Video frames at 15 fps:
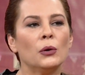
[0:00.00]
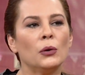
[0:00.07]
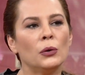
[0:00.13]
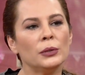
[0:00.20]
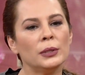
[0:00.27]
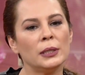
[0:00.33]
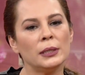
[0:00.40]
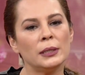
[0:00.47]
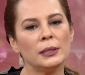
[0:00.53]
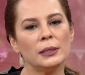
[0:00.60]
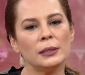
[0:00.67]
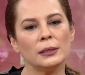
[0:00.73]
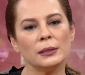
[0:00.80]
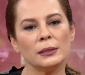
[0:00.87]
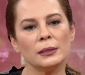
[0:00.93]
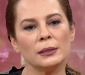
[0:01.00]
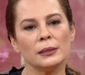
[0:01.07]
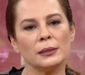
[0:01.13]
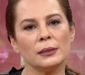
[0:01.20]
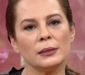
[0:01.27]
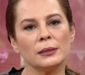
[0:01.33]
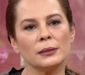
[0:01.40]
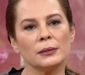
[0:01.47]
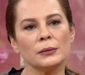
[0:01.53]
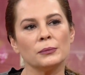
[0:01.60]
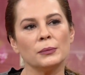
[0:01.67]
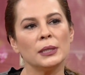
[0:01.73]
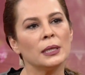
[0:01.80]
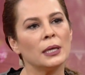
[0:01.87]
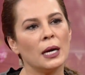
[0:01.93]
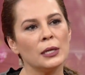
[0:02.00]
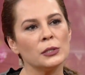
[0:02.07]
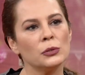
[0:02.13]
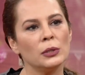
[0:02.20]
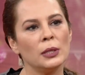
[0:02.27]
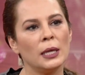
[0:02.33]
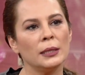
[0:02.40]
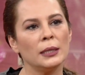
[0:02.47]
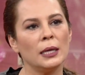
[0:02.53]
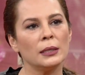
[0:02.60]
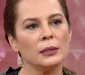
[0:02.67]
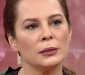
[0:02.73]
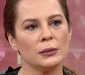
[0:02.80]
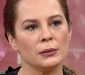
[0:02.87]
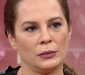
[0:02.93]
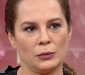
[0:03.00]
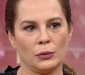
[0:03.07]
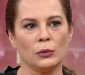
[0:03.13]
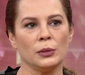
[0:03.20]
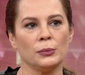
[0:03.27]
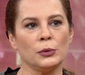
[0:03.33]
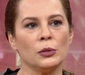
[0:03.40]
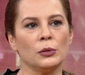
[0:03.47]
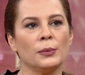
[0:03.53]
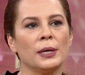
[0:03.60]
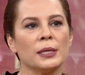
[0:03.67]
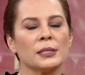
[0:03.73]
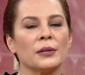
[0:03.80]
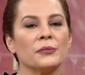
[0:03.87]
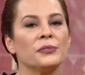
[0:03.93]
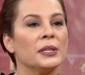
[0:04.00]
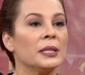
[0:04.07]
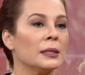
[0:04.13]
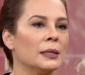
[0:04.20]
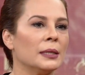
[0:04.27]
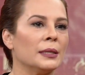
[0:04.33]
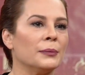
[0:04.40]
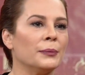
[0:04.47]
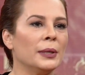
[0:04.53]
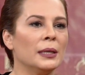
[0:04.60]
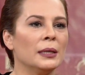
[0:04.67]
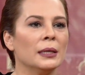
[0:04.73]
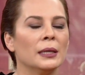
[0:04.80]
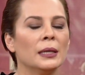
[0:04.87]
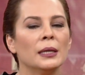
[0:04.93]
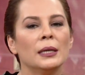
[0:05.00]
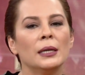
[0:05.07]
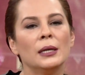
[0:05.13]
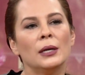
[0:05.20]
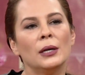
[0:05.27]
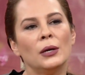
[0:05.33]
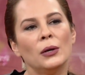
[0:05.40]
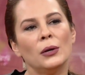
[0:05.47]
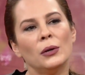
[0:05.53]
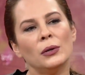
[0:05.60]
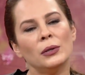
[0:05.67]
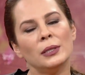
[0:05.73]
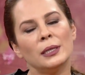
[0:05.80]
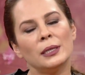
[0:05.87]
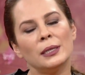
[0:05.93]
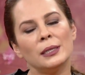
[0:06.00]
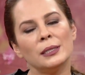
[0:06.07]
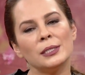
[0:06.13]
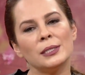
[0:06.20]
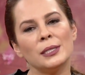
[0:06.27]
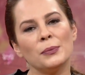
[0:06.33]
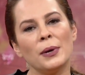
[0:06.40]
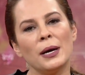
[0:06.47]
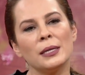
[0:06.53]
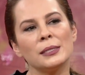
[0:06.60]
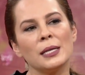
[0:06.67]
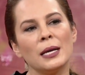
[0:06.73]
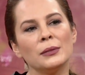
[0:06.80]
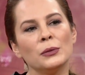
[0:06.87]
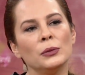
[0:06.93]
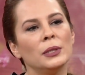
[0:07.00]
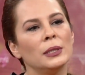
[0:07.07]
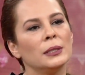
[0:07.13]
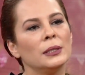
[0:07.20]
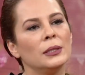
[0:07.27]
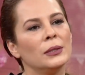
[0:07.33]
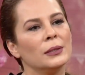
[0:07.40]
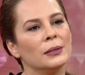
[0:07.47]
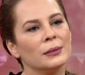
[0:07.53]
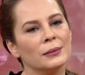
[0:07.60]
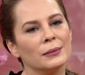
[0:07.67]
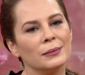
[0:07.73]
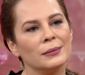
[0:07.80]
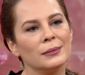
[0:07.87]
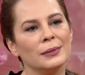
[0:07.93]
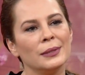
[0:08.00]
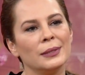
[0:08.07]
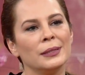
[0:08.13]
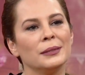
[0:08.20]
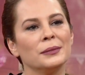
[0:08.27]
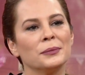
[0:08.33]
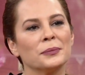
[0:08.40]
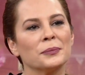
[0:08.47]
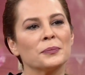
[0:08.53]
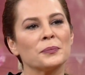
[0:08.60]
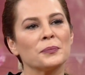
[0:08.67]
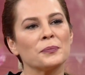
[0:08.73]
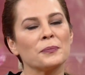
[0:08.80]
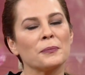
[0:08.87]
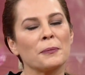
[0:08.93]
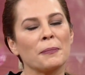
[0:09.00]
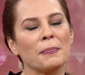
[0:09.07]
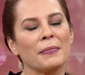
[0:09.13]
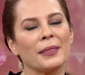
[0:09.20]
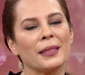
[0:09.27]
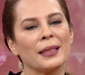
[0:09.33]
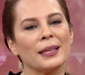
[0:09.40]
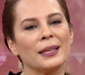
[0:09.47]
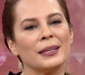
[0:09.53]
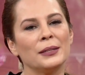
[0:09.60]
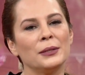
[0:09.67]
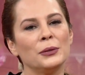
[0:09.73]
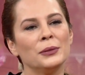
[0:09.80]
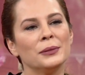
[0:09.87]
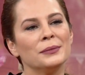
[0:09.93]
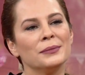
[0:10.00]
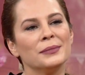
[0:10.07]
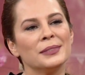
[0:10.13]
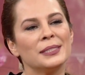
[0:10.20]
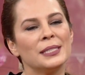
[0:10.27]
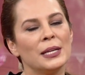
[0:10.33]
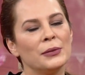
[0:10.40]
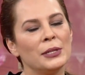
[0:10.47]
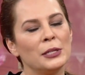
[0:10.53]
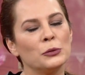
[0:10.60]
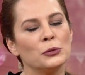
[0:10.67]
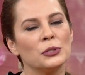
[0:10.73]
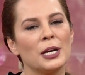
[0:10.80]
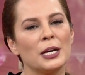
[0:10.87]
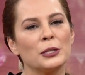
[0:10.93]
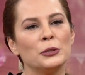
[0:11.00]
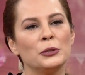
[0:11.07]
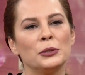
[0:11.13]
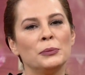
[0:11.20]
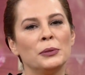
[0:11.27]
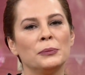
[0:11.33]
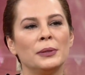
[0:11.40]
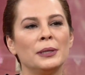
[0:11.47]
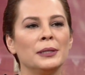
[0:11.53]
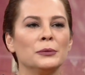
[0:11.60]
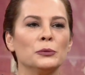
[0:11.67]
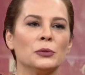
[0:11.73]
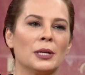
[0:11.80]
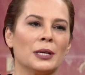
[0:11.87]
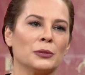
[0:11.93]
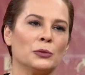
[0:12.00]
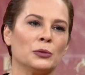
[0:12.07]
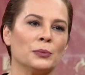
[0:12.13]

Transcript: onları e, bana karşı olanlar olabiliyor bazen fikirlerimi. Onlar zaten Onlara her şeye işte karşılar bazen ama. onları da e, sevgiyle kucaklıyorum. Sevgiyle kucaklıyorum ama uzak